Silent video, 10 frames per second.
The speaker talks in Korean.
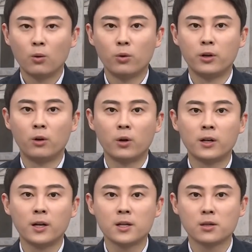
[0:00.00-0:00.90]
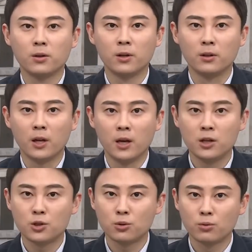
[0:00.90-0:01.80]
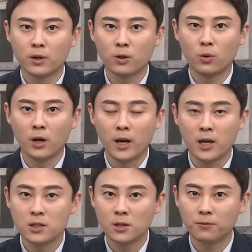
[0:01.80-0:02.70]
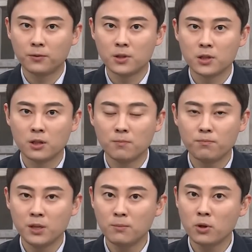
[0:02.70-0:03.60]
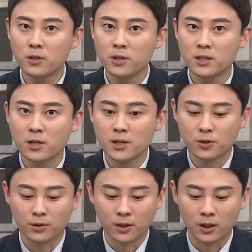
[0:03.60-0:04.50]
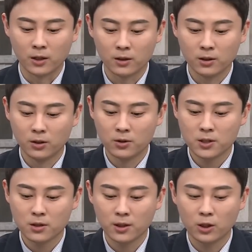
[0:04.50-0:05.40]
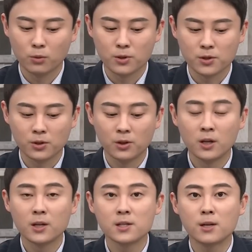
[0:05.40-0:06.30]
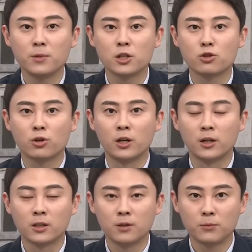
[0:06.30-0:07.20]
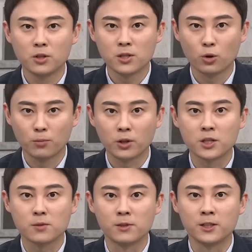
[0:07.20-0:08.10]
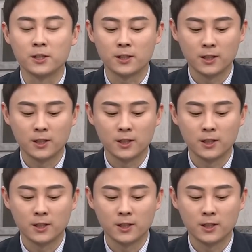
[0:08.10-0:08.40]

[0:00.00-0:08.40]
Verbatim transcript: 오히려 월가에서는 H2L과 HF 대신 피벗을 시사했었다 이런 시각이 나오면서 3대 지수가 급등세로 변했습니다.